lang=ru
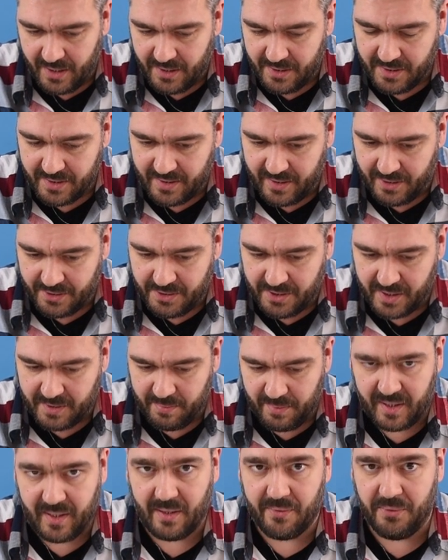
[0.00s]
Не знаю, через
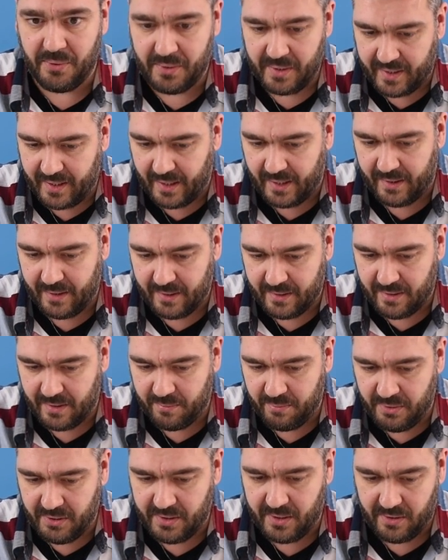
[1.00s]
микрофоны как это
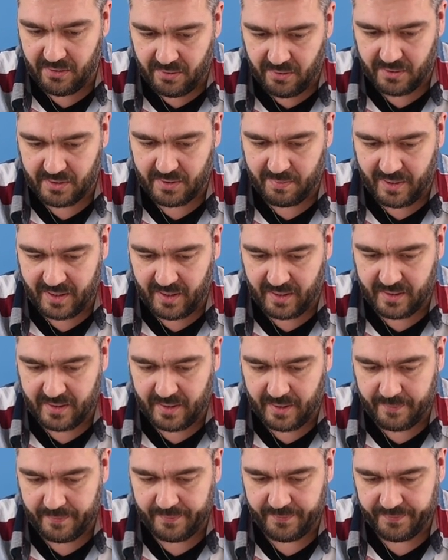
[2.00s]
будет, но
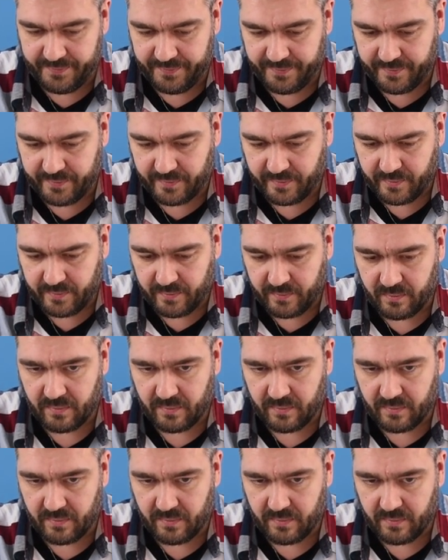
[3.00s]
смотрите. Они